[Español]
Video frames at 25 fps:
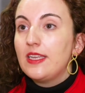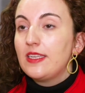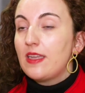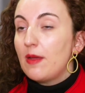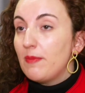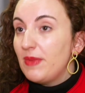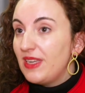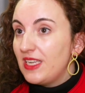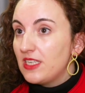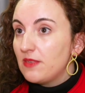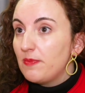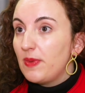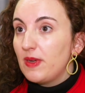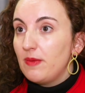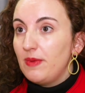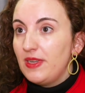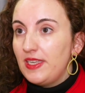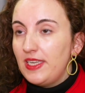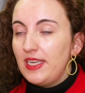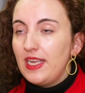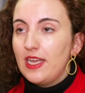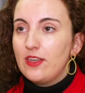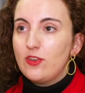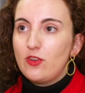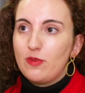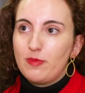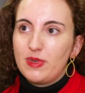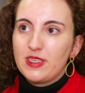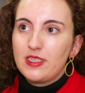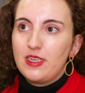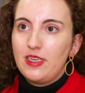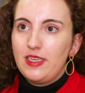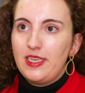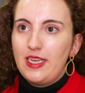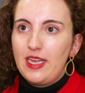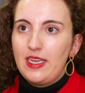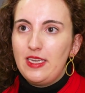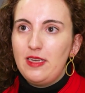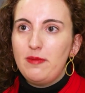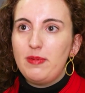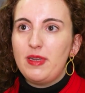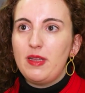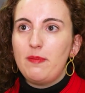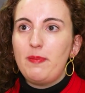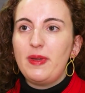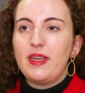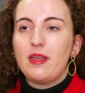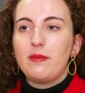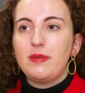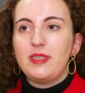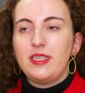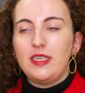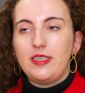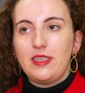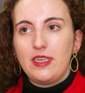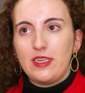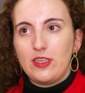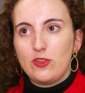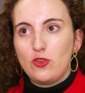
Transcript: También les permitían tomarse el día libre para visitar